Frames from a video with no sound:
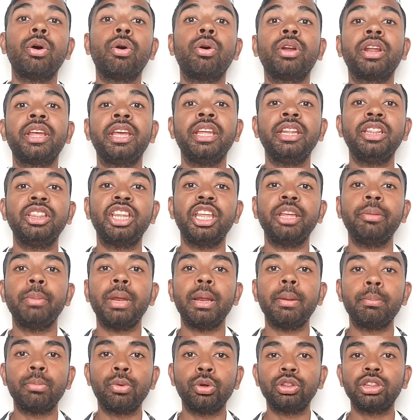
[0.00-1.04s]
और हिंदी
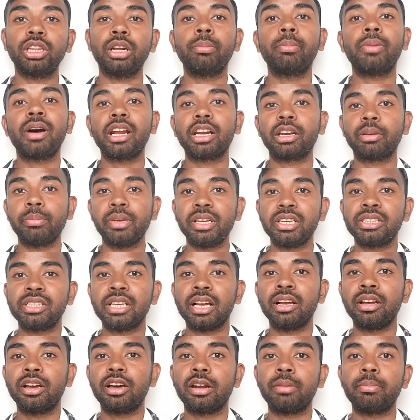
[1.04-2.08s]
में मूत्र मार्ग में
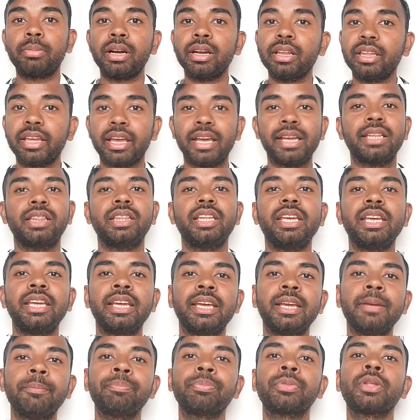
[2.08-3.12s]
संक्रमण कहते
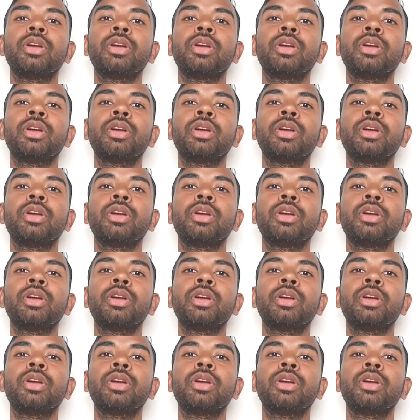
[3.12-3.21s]
हैं